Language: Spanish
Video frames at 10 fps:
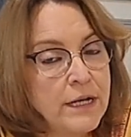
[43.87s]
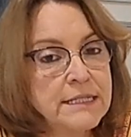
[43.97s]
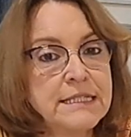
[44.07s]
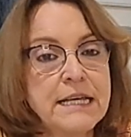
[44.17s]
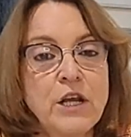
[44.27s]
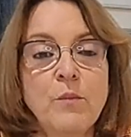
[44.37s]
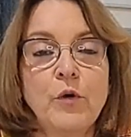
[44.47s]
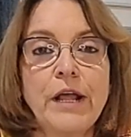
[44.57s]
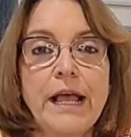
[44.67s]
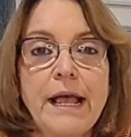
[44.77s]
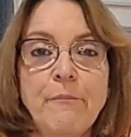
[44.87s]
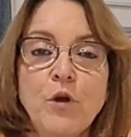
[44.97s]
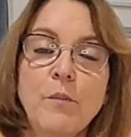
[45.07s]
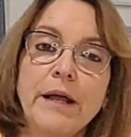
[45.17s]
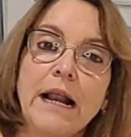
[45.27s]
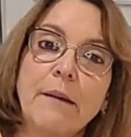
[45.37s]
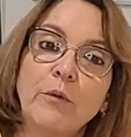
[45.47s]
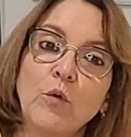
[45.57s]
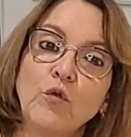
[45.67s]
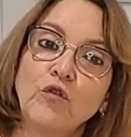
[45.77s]
necesario por ejemplo para la
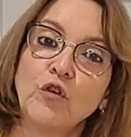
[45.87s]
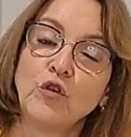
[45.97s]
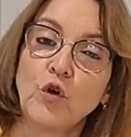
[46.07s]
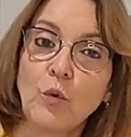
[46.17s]
producción de